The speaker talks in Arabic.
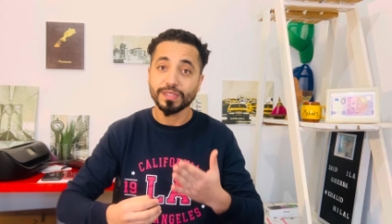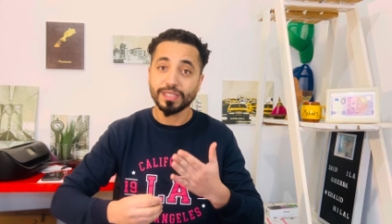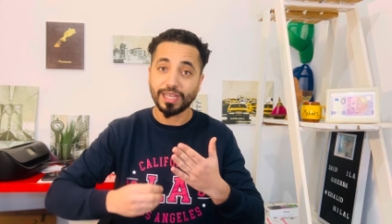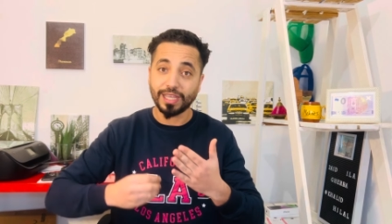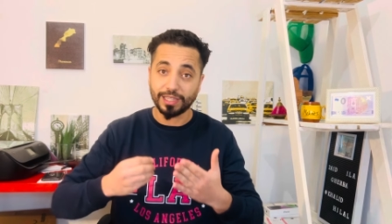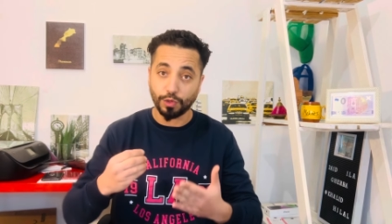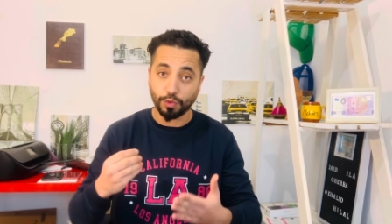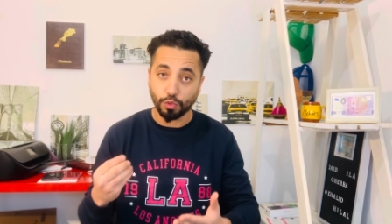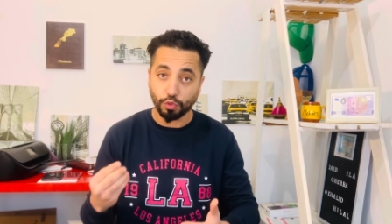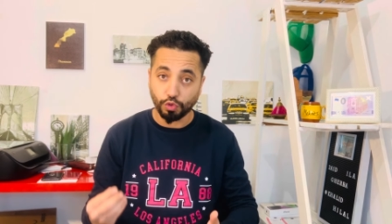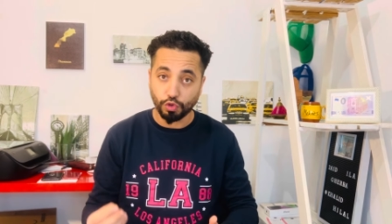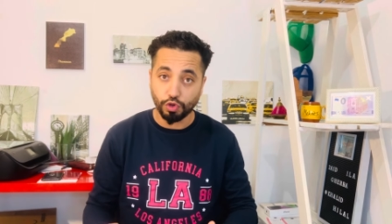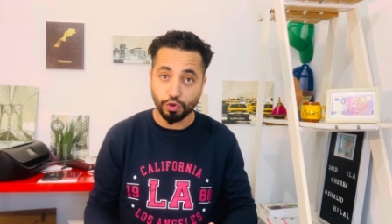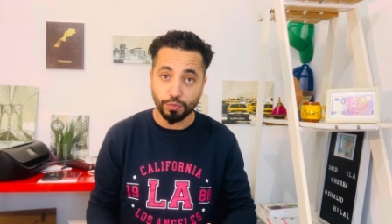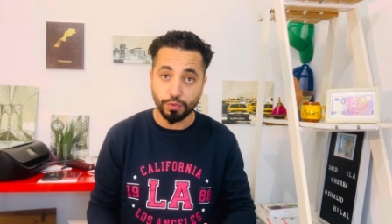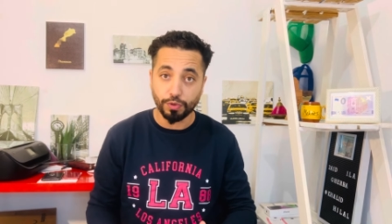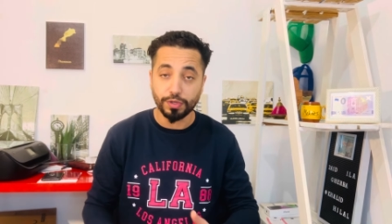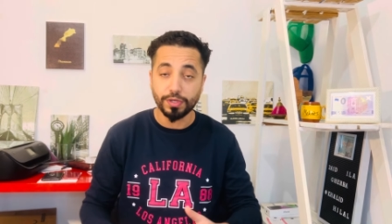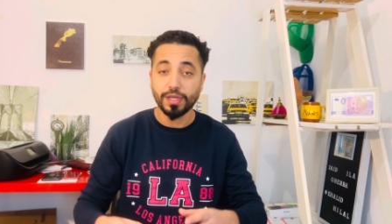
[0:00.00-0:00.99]
خداو
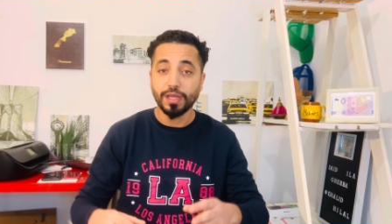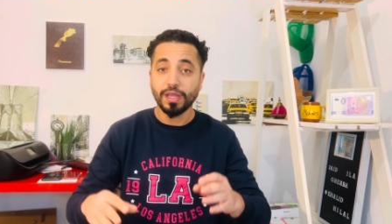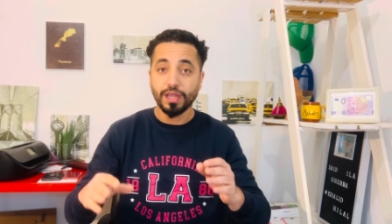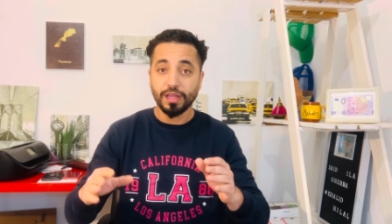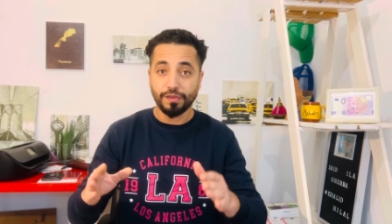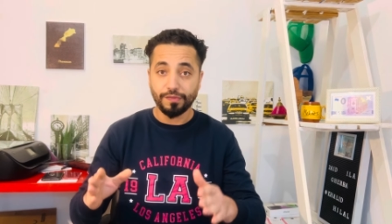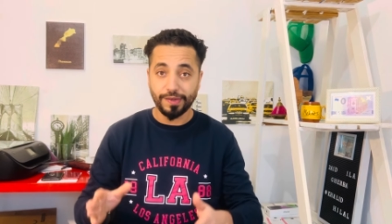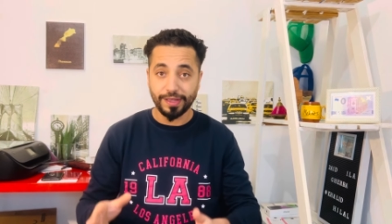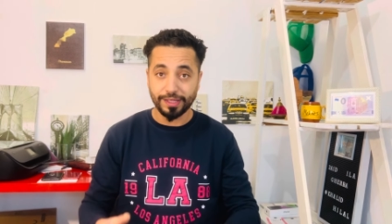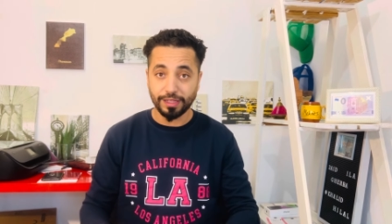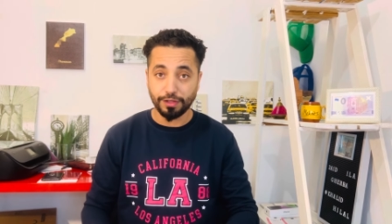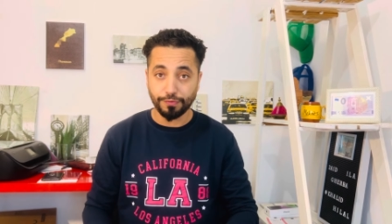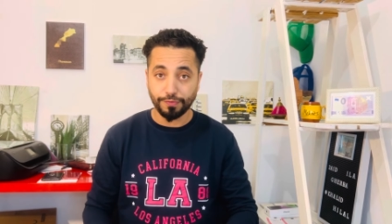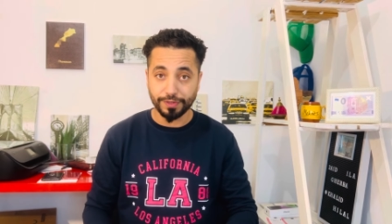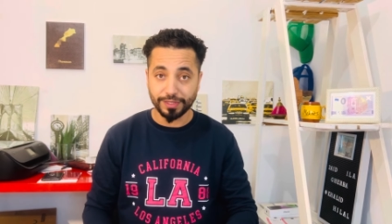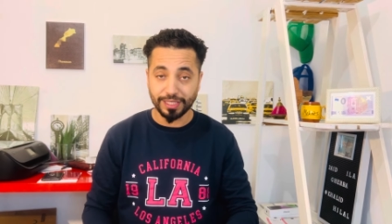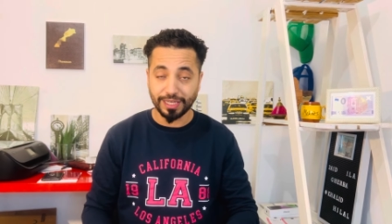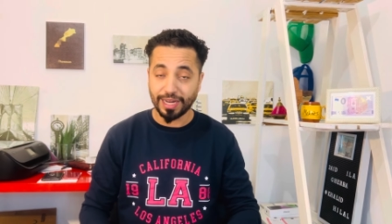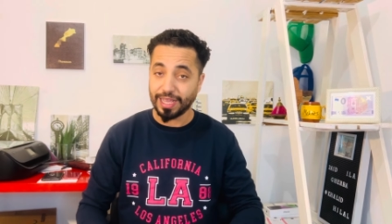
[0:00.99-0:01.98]
القبول في هذه
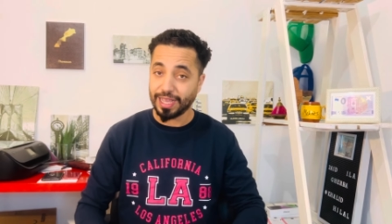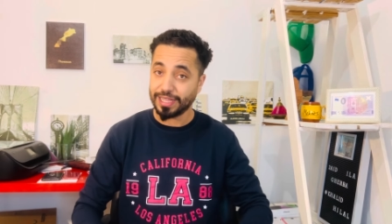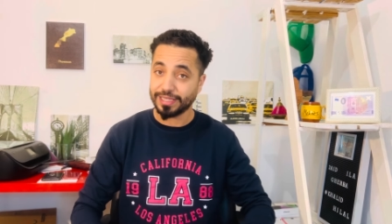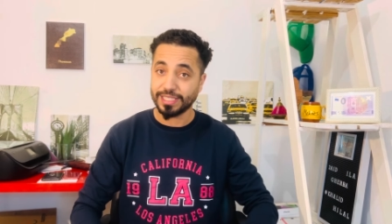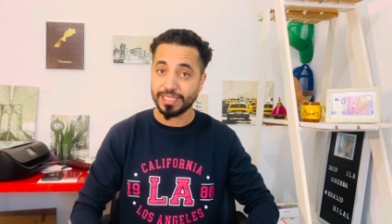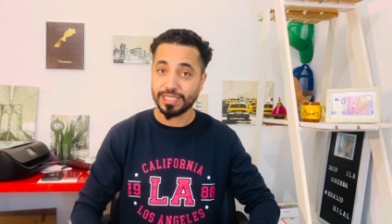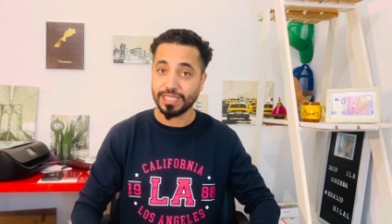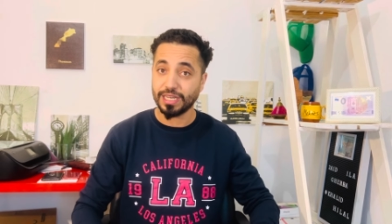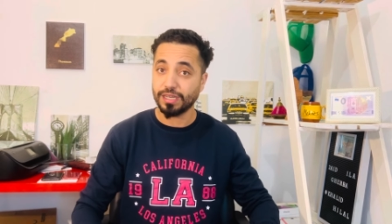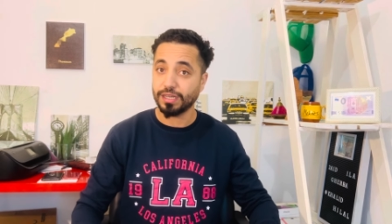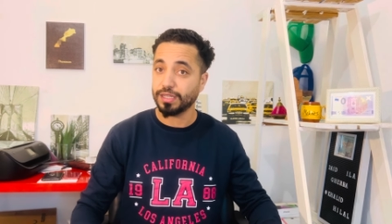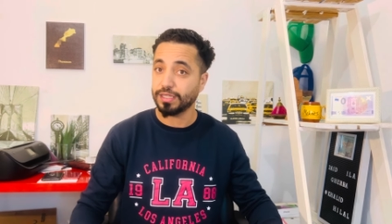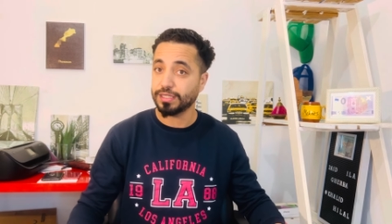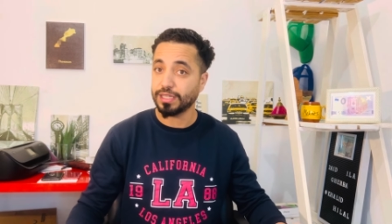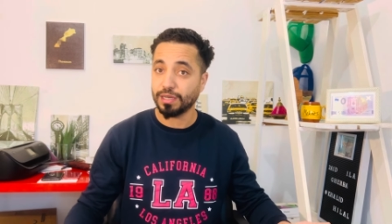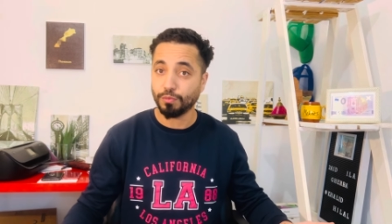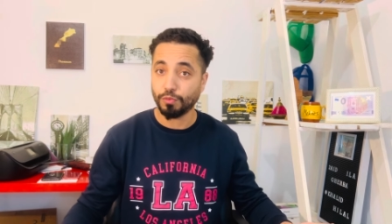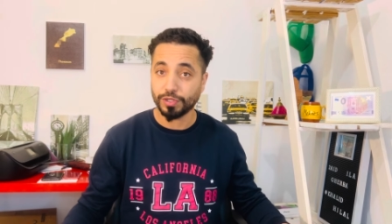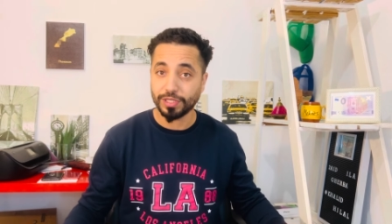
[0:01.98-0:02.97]
الفتره هذه ديال
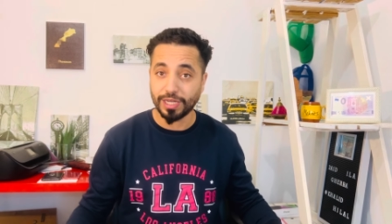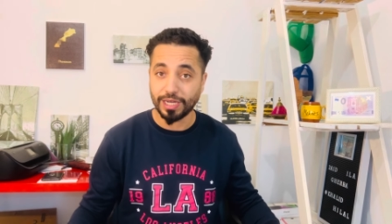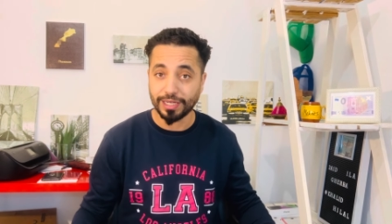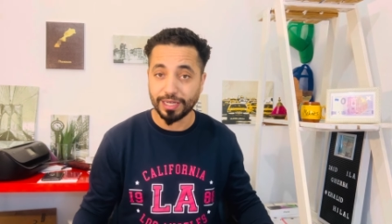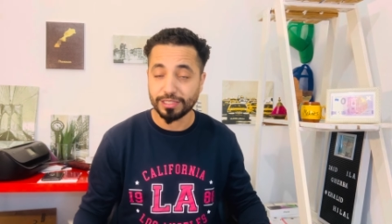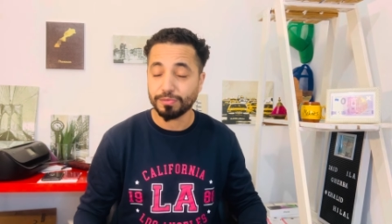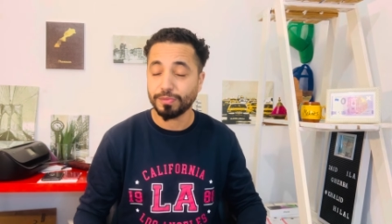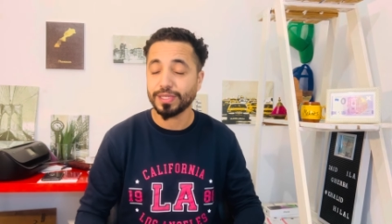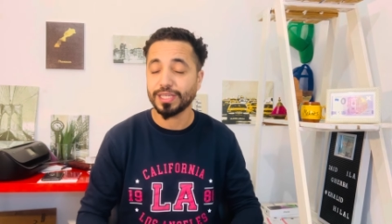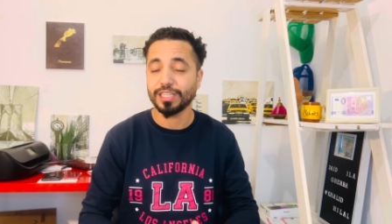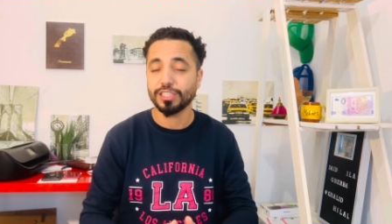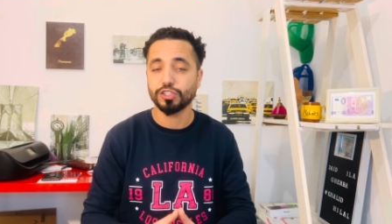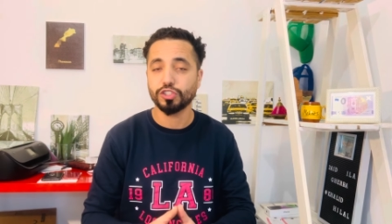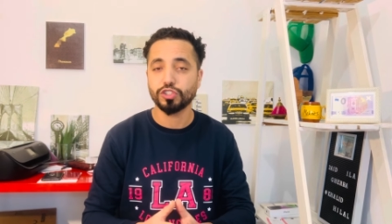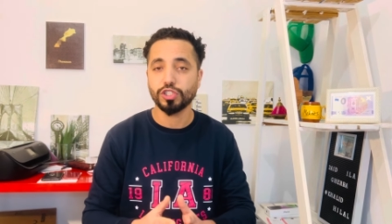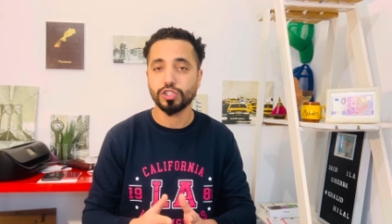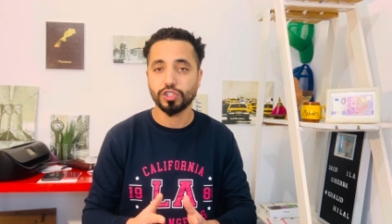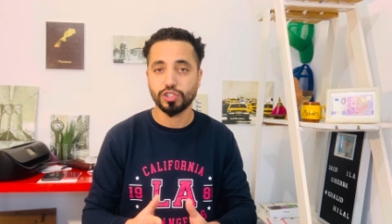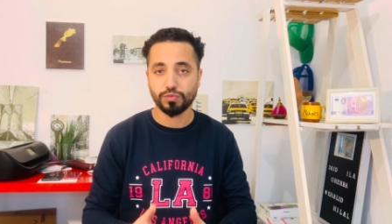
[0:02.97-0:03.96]
ديال المظاهرات ما كاين
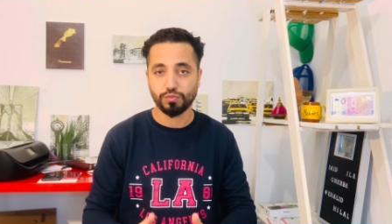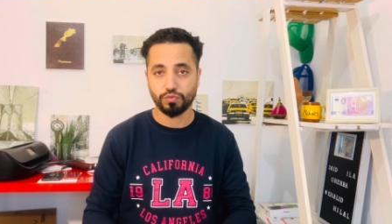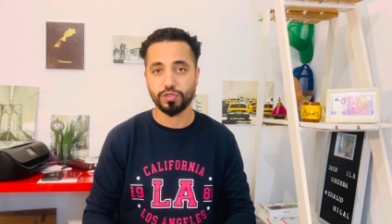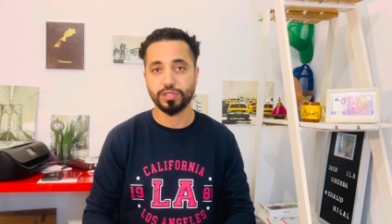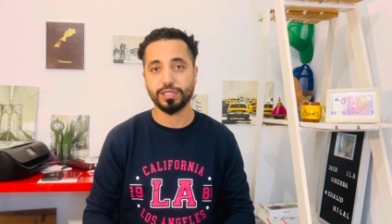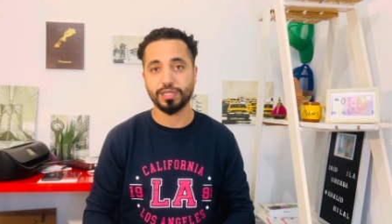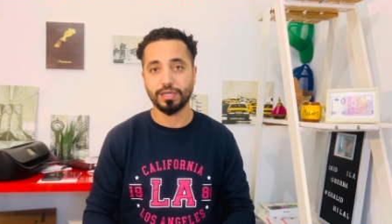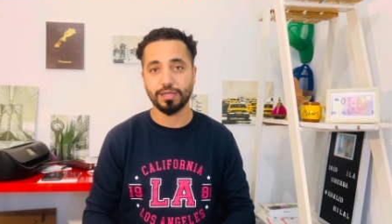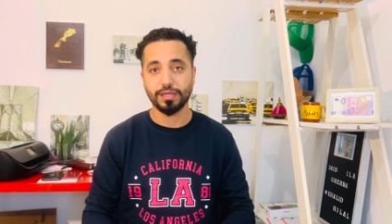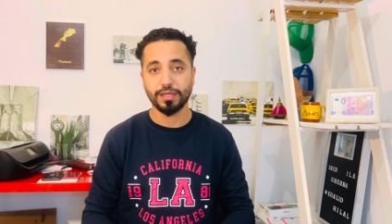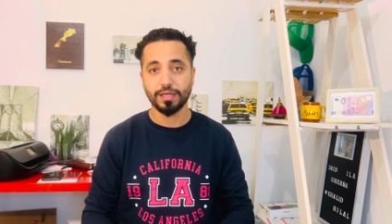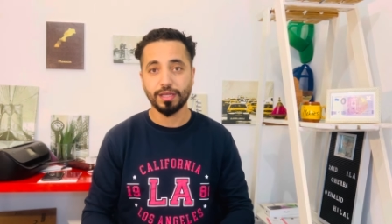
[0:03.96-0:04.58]
حتى شي مشكل